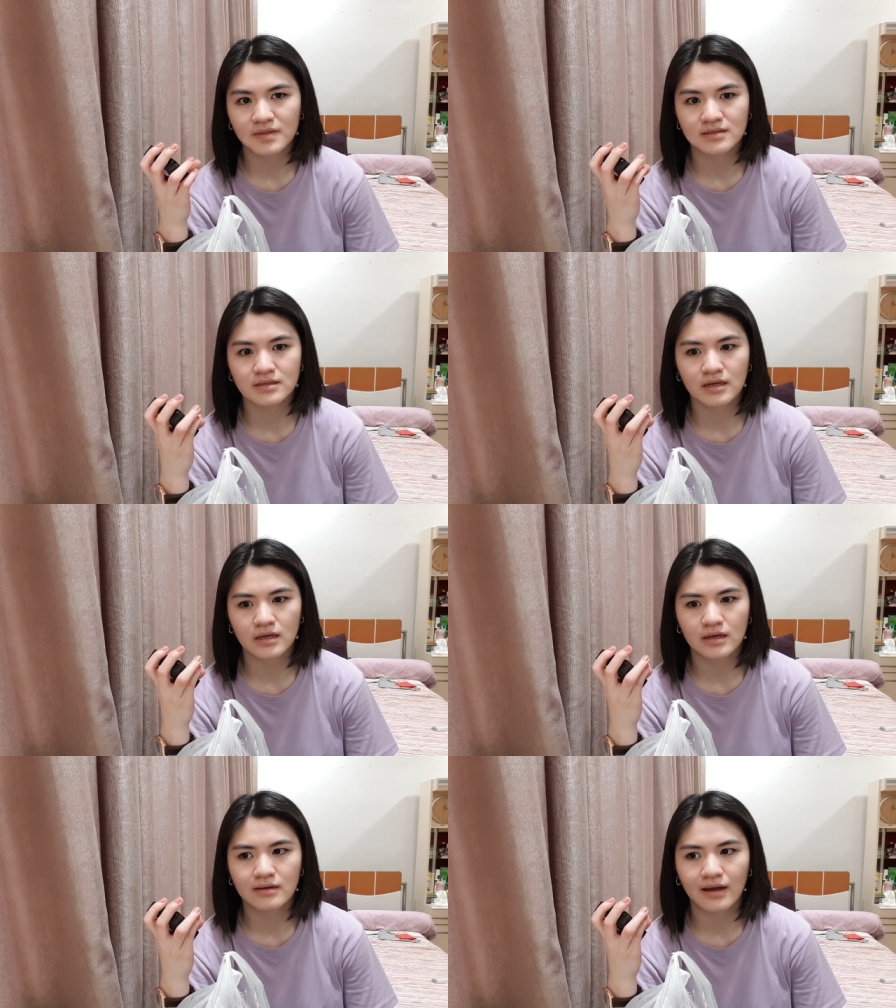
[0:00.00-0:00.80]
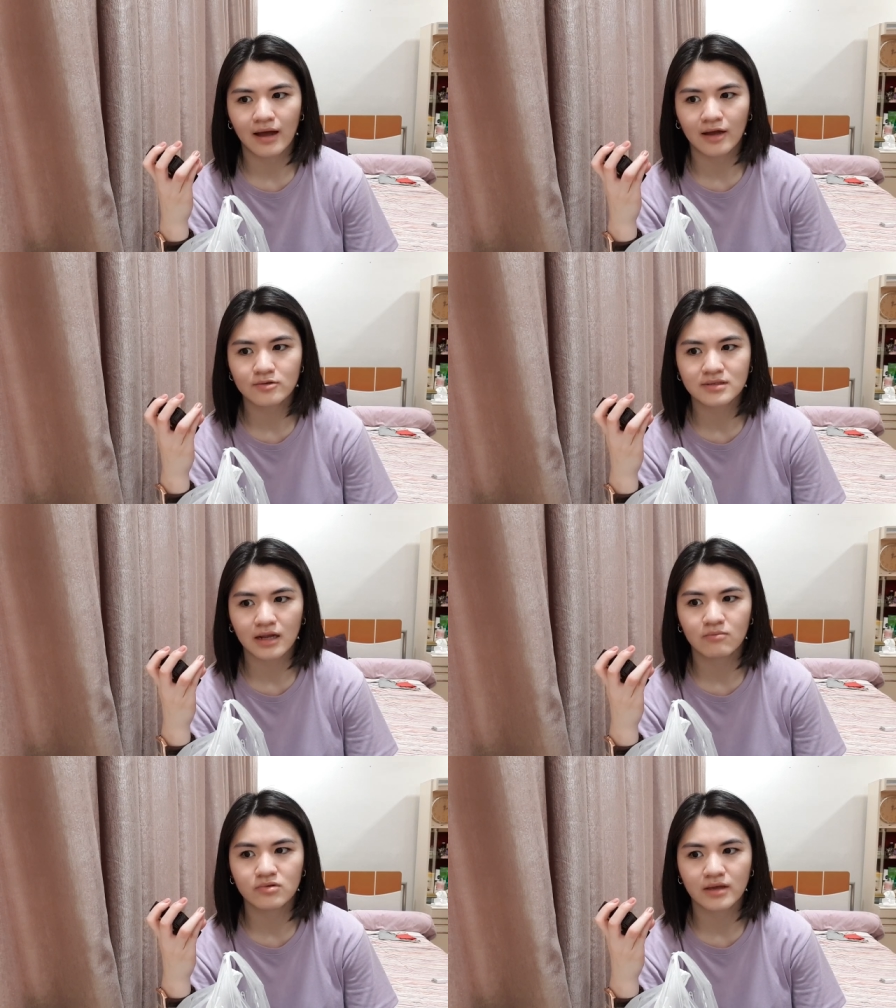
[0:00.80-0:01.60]
Kasi, halos
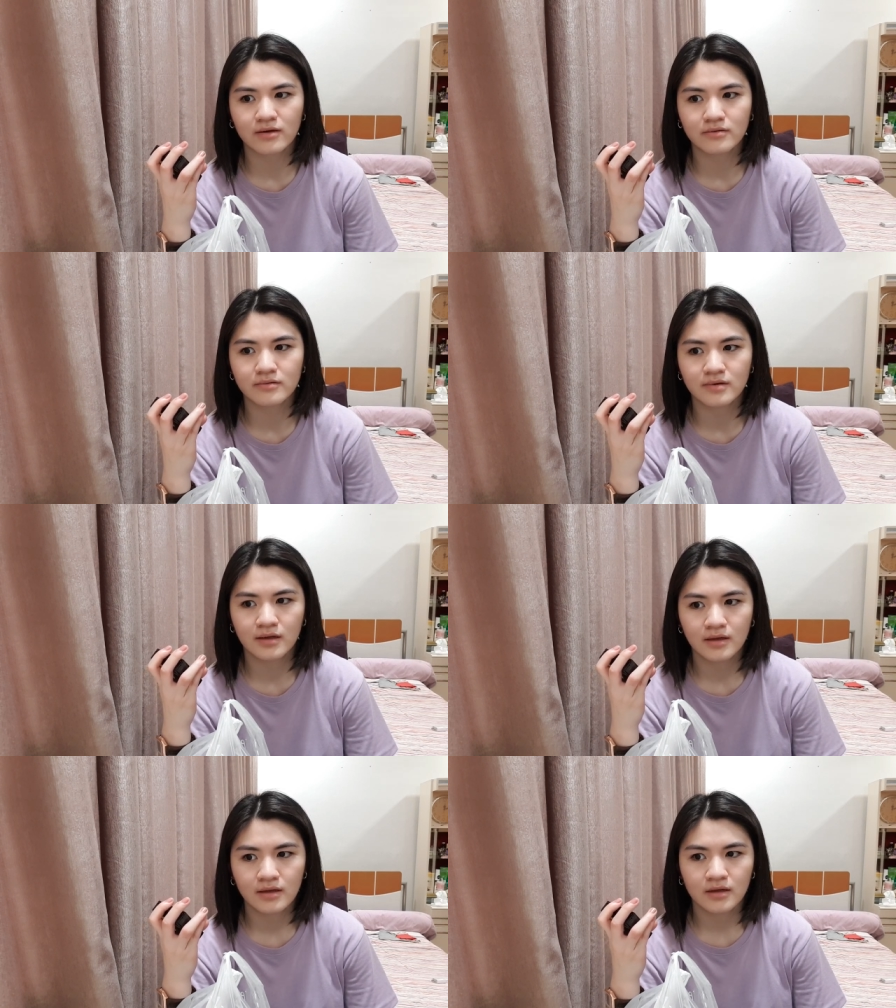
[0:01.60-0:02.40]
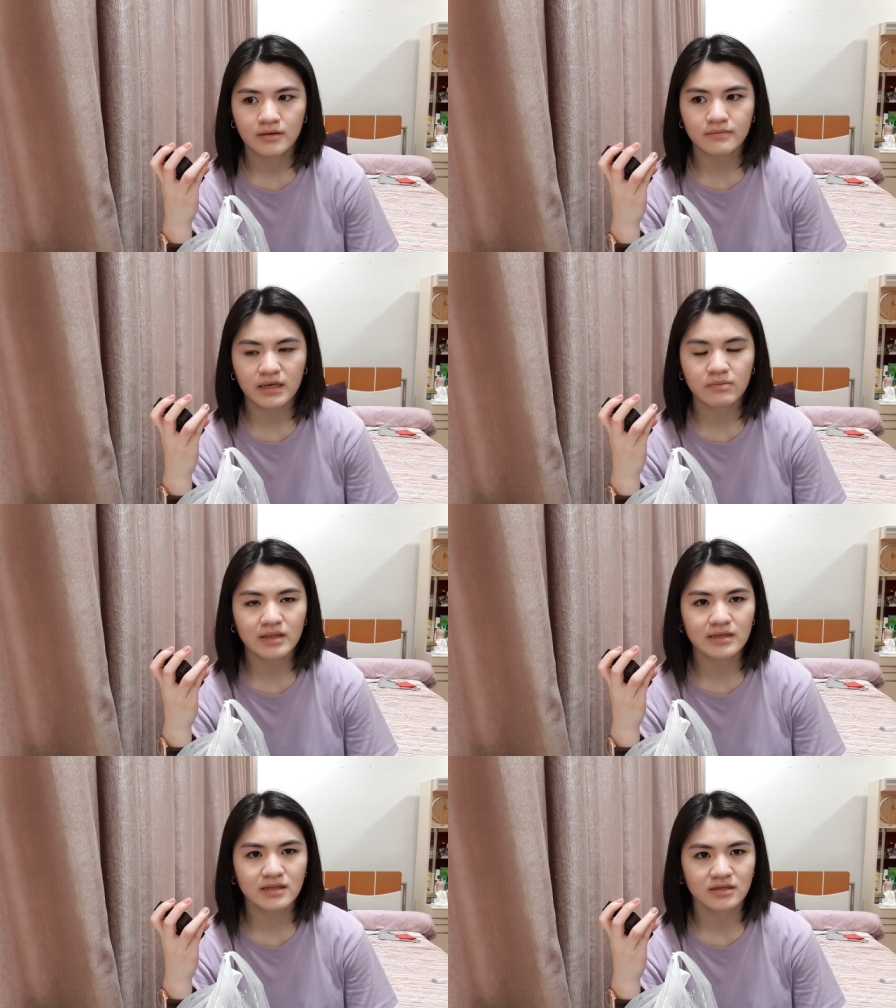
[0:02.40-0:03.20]
kalbo na yung
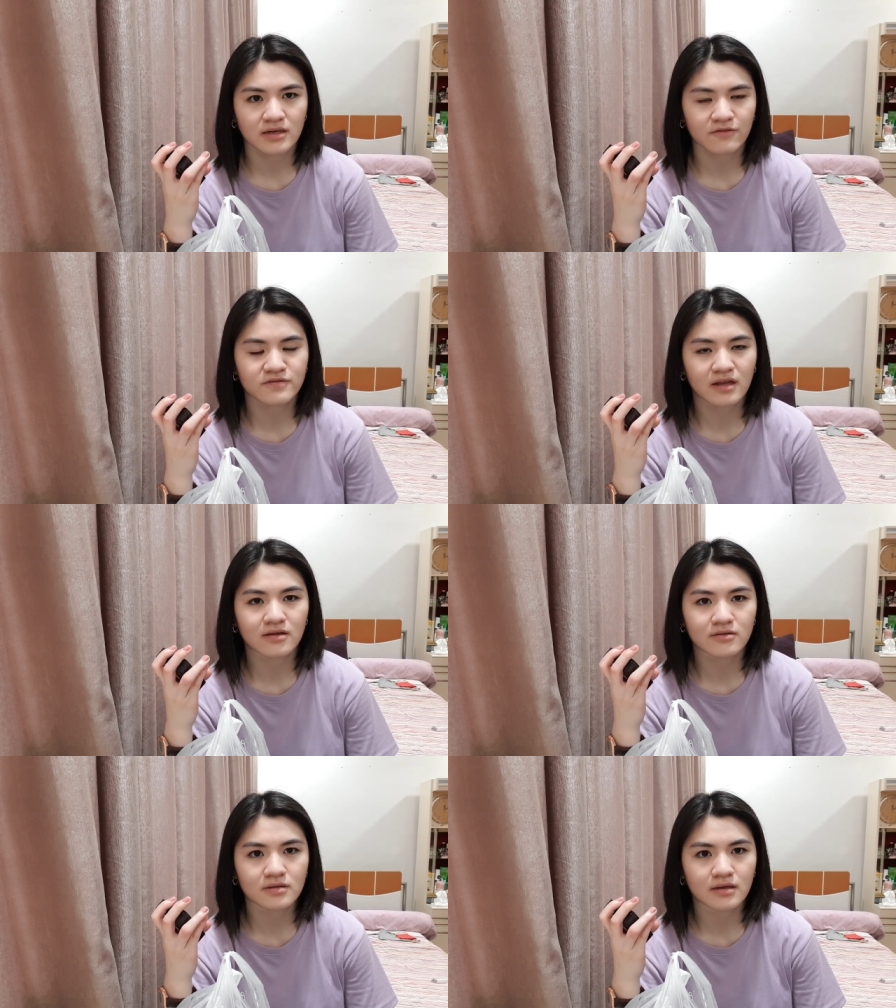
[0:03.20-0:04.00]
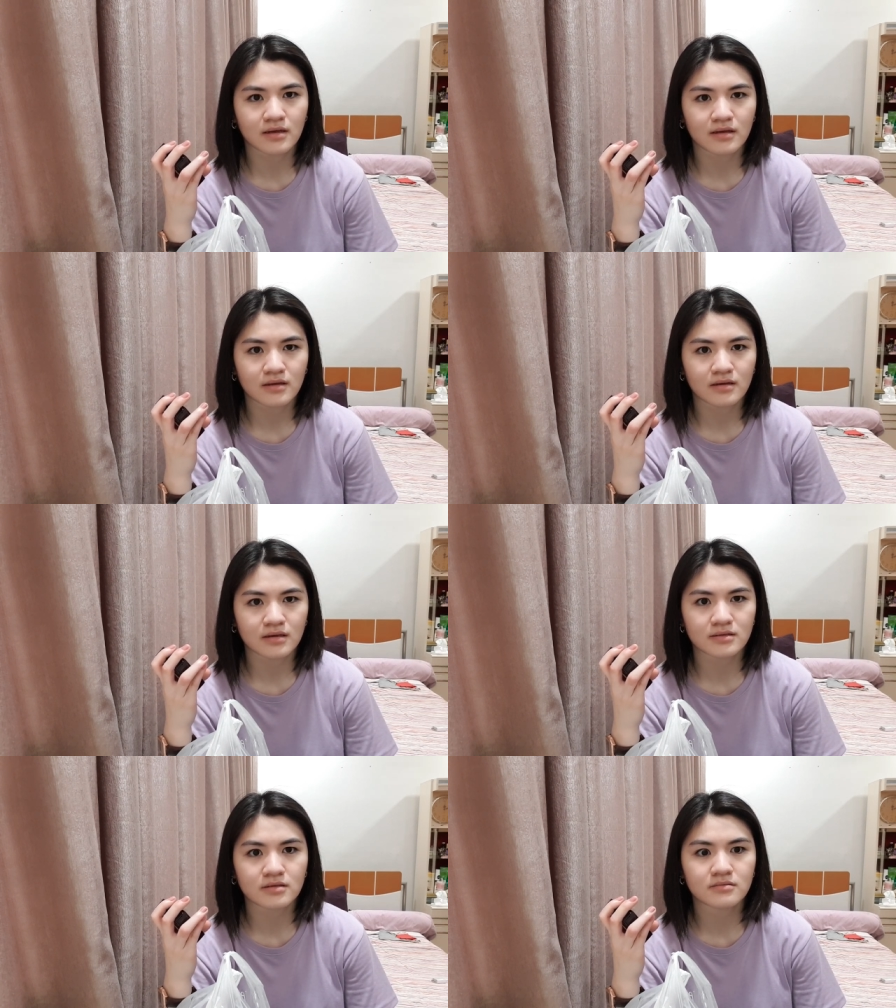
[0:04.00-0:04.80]
Maybelline na shelf nila dun eh.
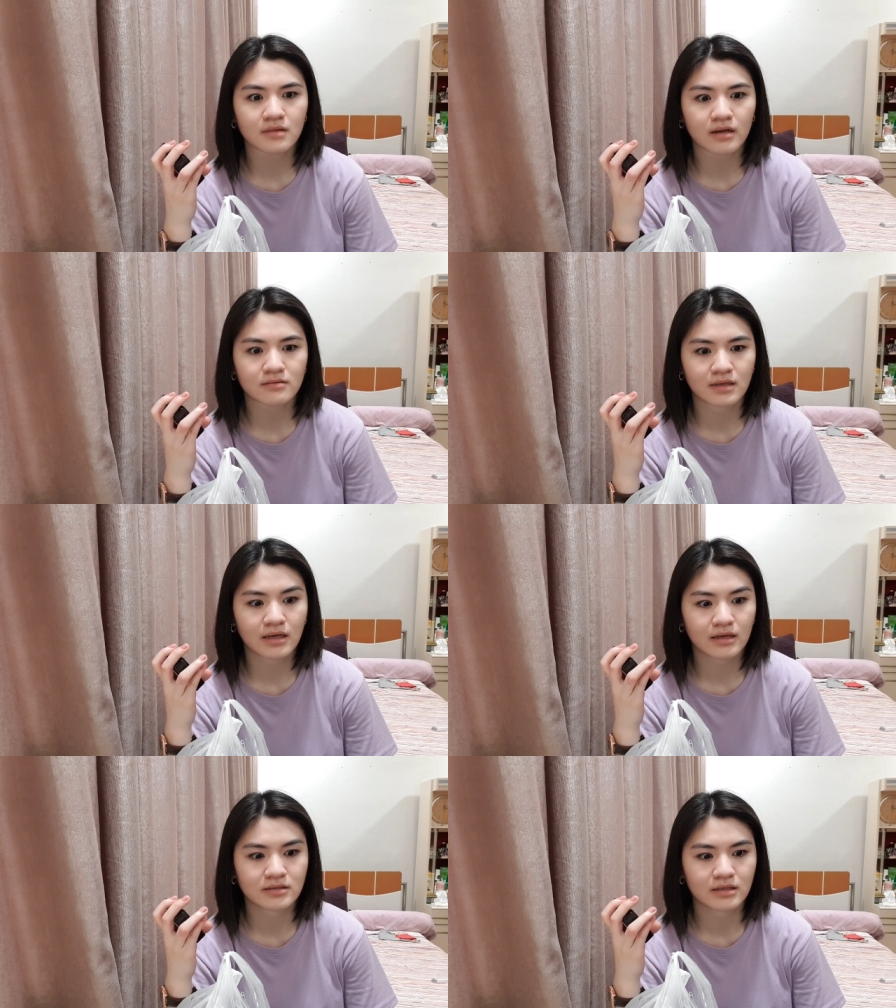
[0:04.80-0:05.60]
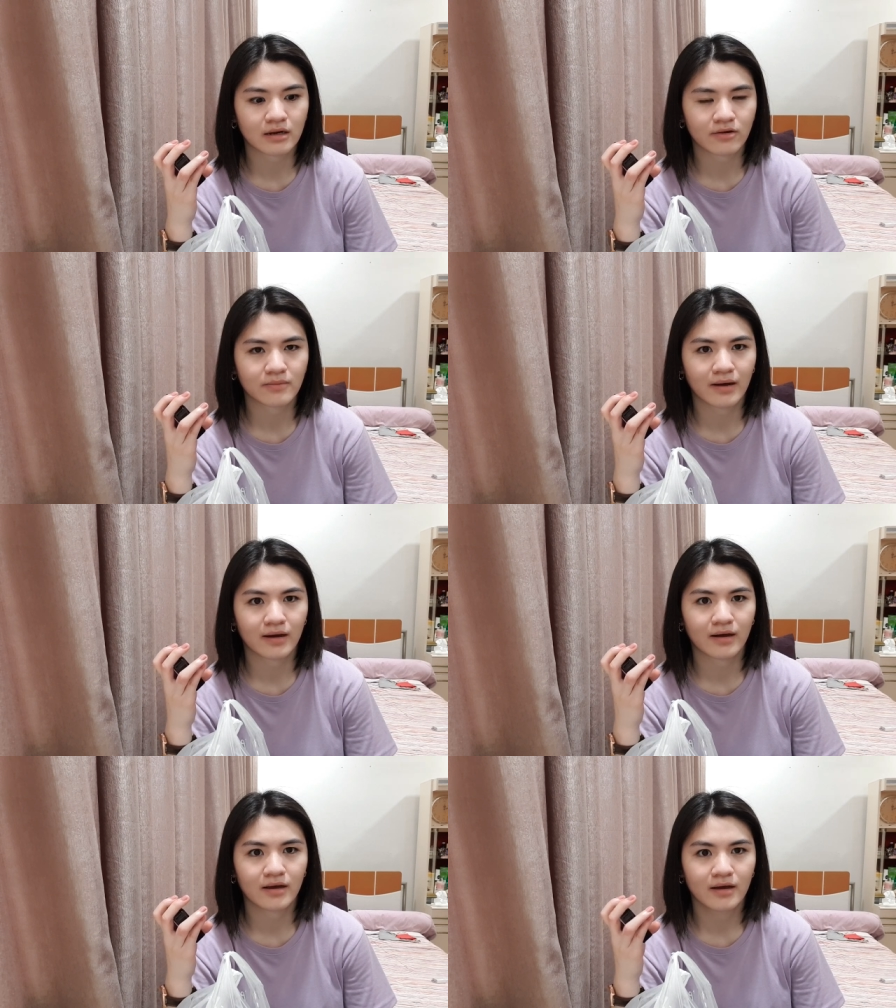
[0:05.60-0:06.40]
As in, talagang tig-iisa na lang yung mga